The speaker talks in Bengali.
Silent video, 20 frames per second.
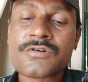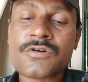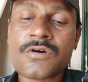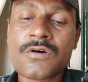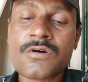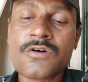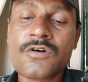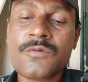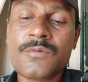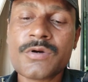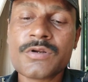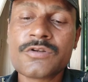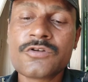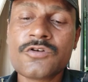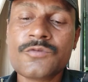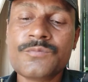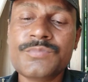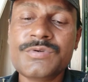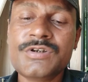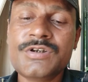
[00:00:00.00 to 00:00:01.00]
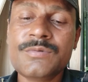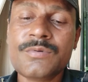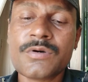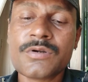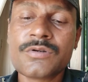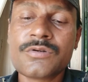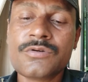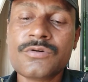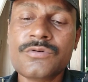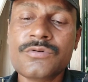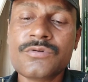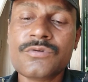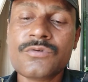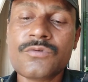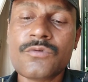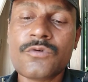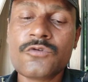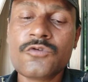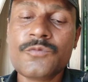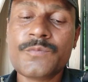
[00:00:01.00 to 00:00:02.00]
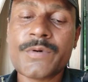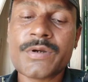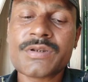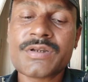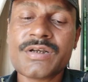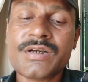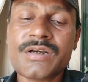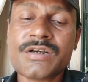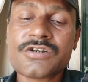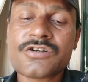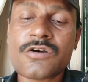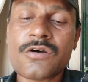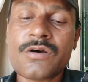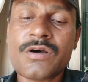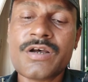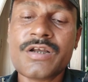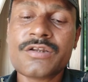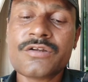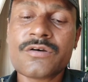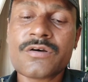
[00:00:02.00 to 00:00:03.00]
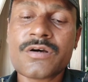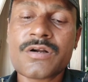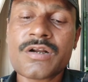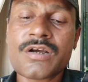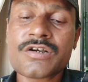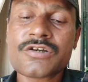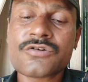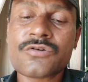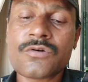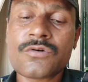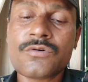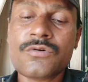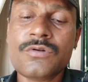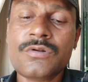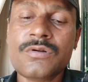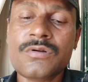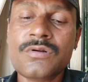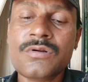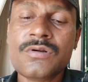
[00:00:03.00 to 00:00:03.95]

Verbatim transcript: সংঘবদ্ধ বিধিবদ্ধ অনুপাতে সহায়তা করা সকল